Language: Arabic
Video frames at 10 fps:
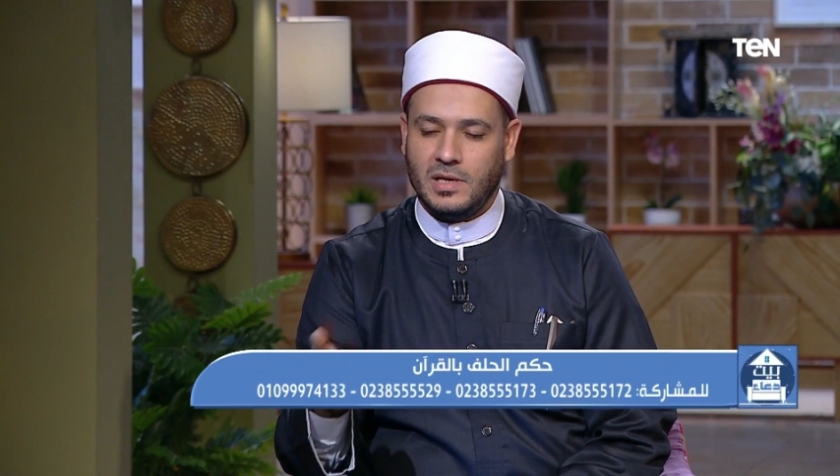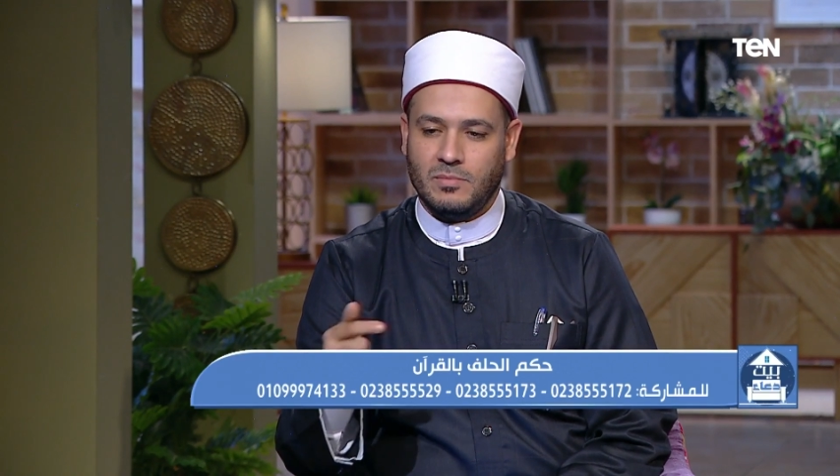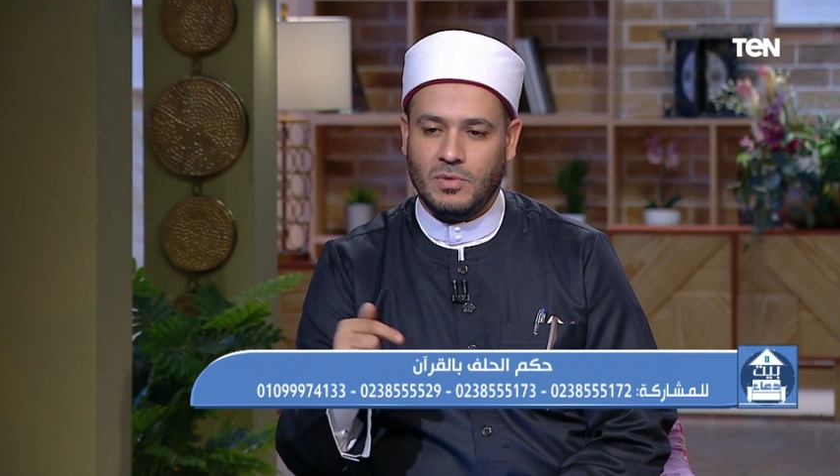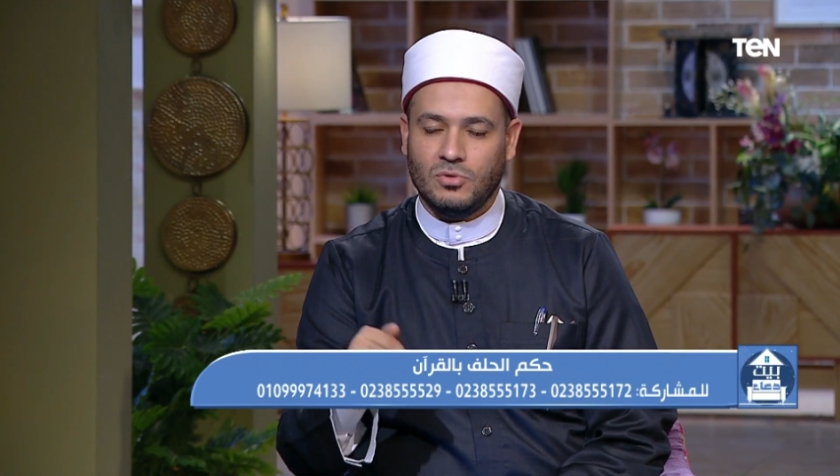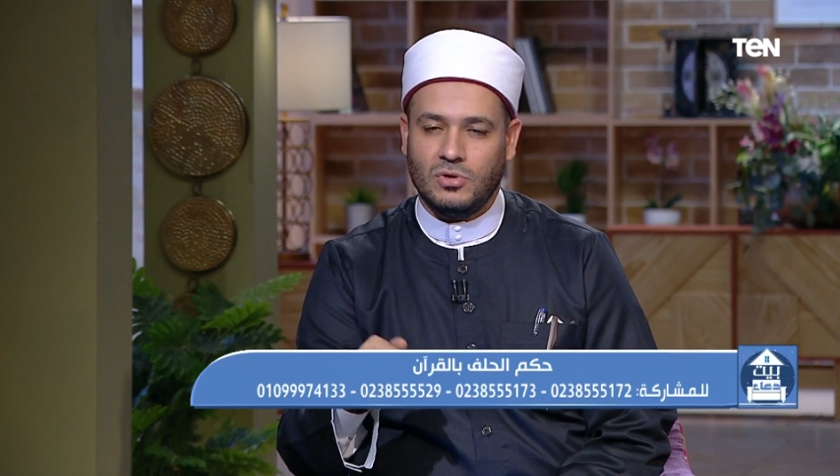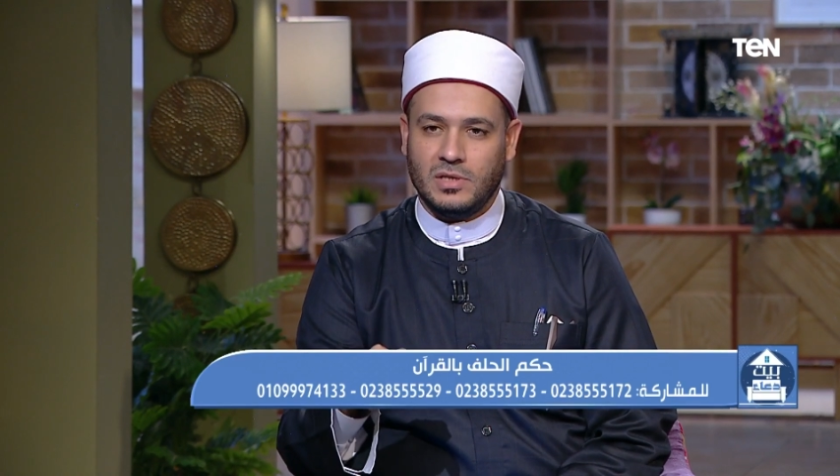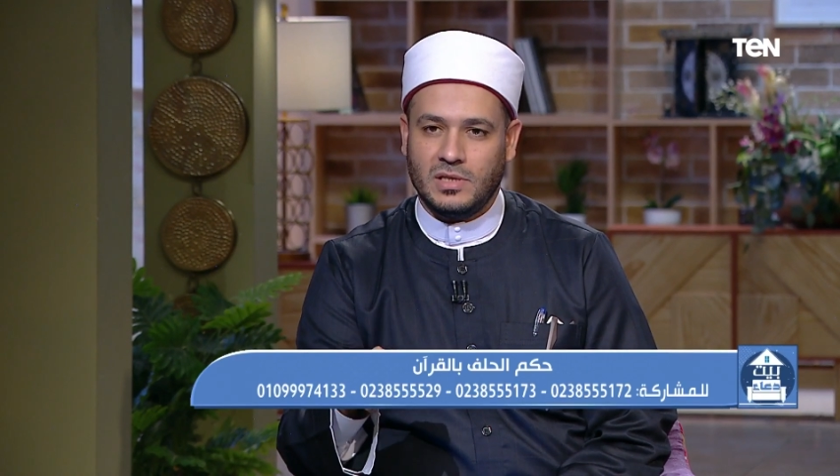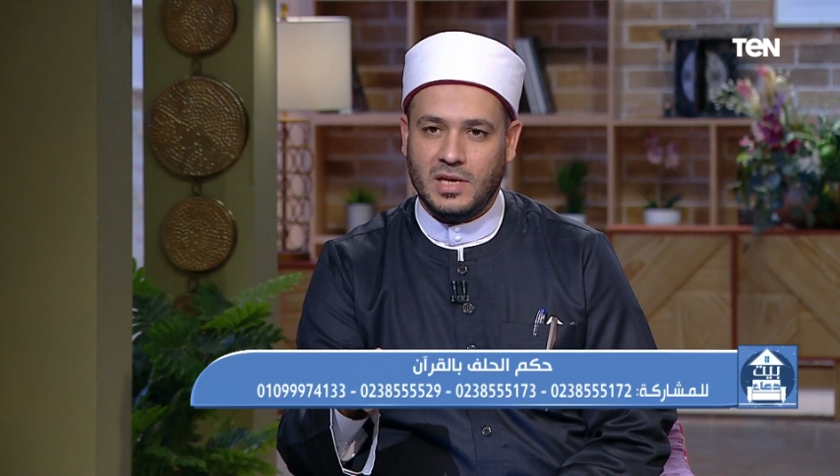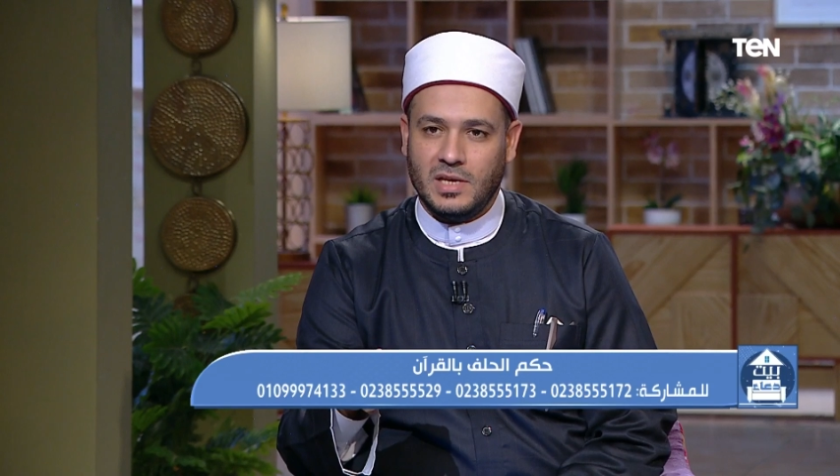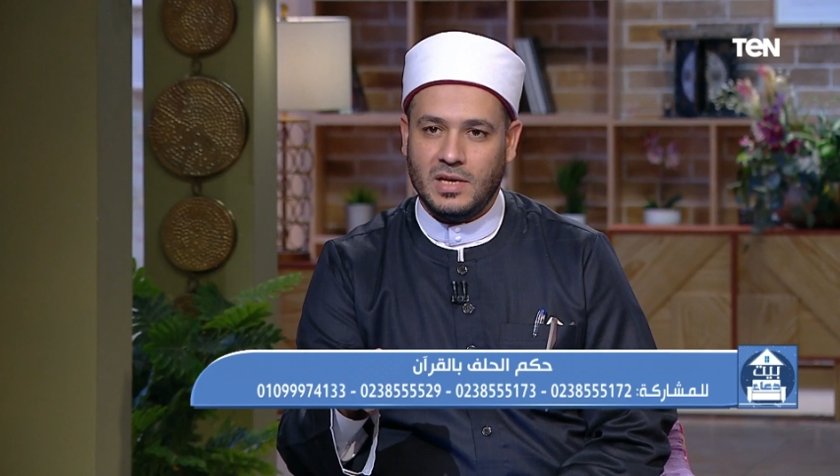الموضع
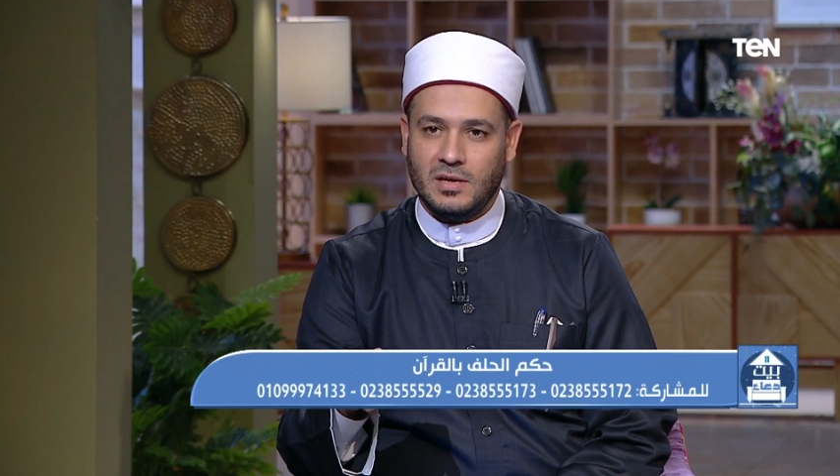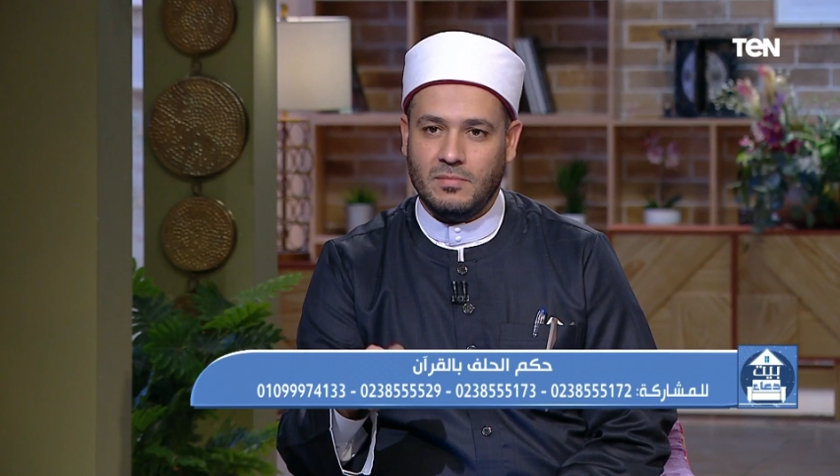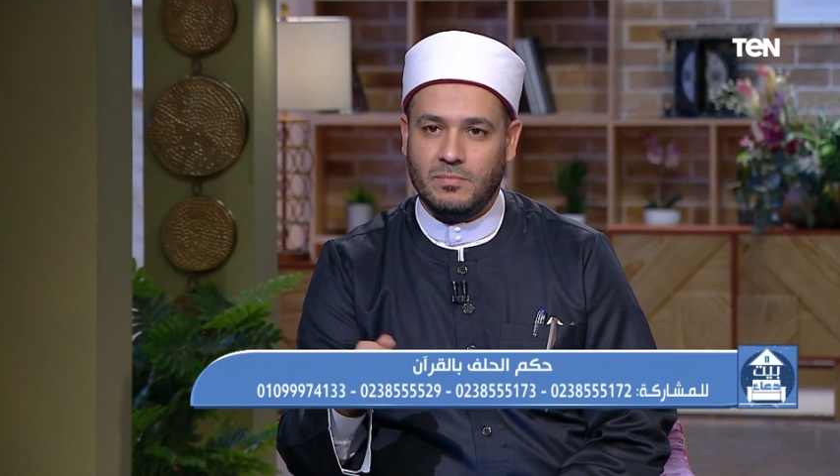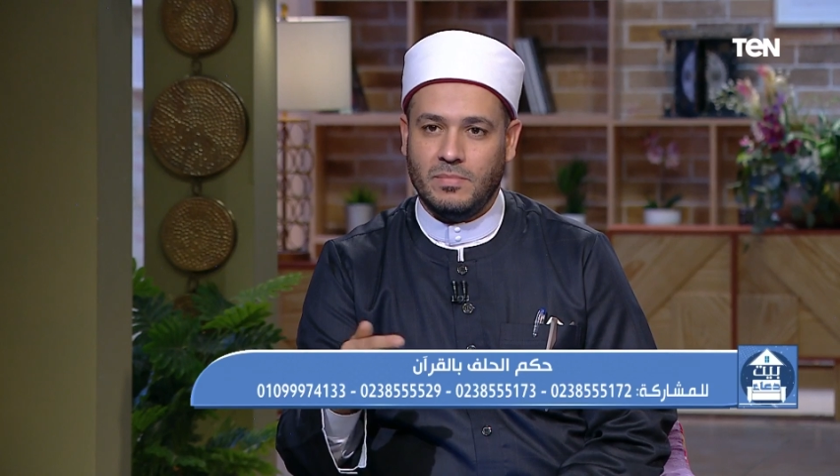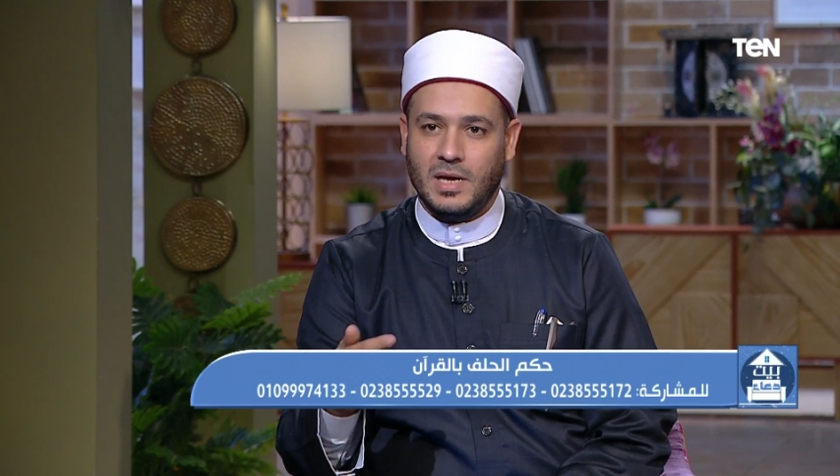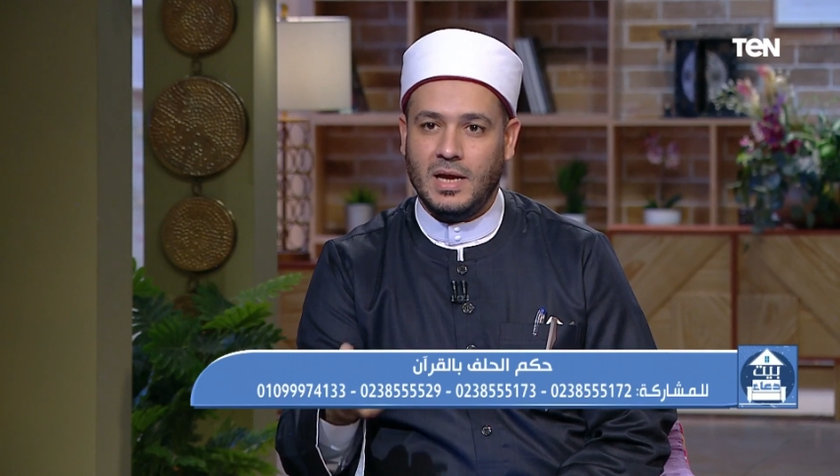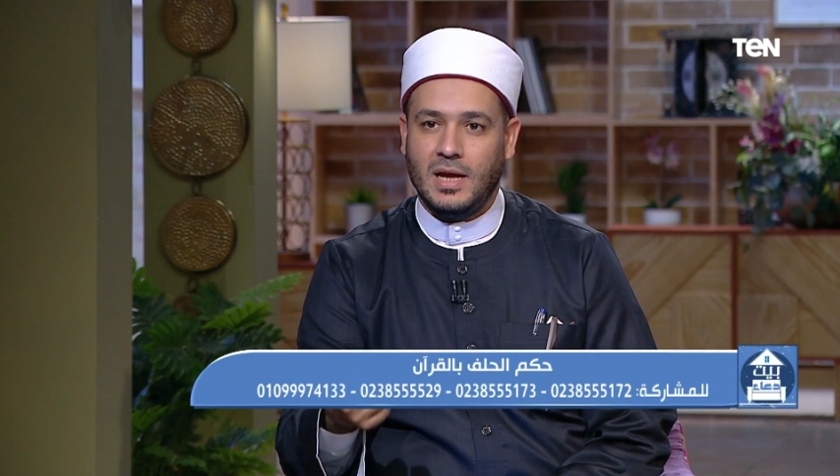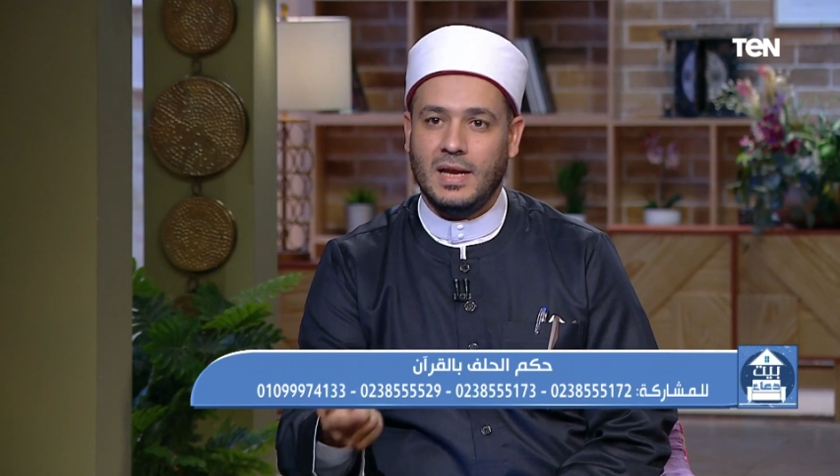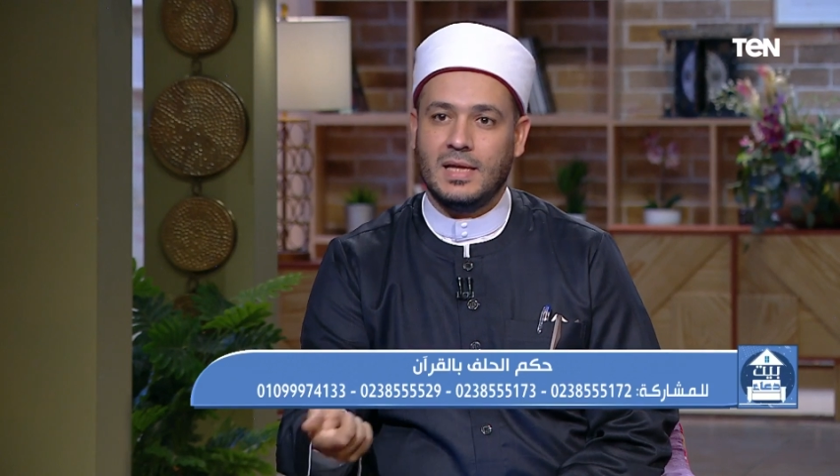الثاني بلى